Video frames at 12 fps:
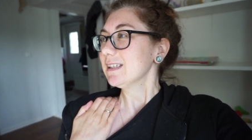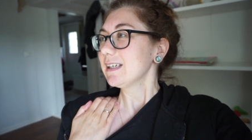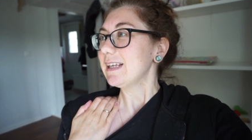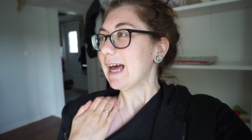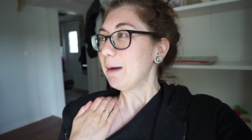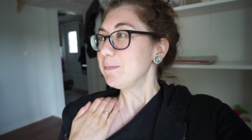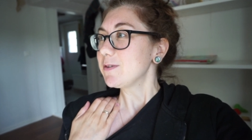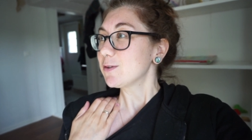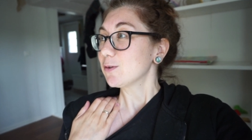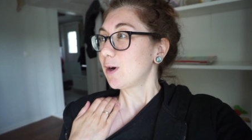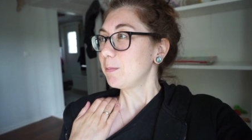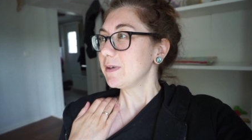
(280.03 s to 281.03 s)
klappt
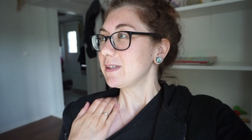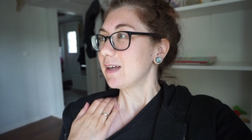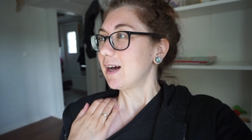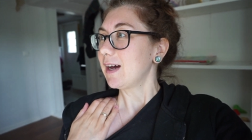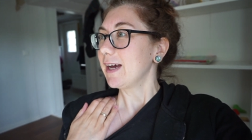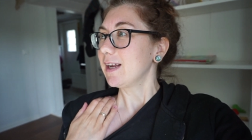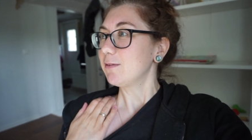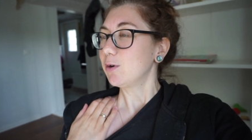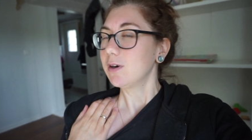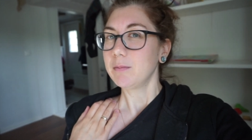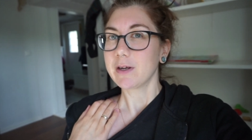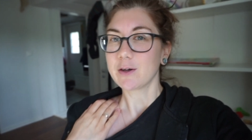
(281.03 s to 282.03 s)
und ob ich nach einer
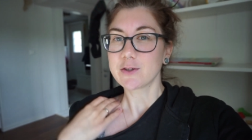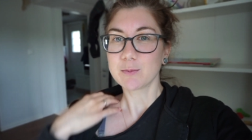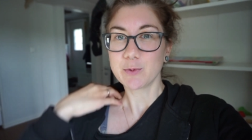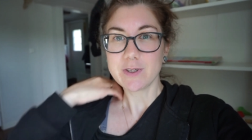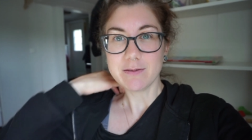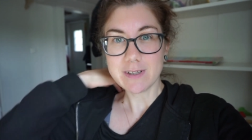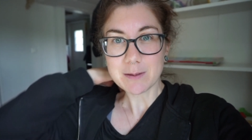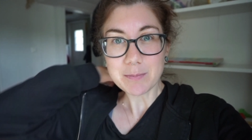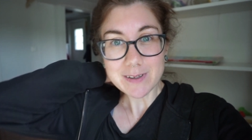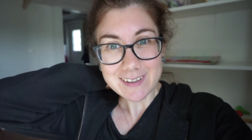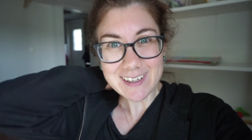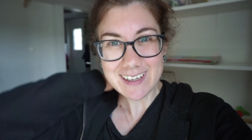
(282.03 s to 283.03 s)
Woche immer noch so motiviert binne,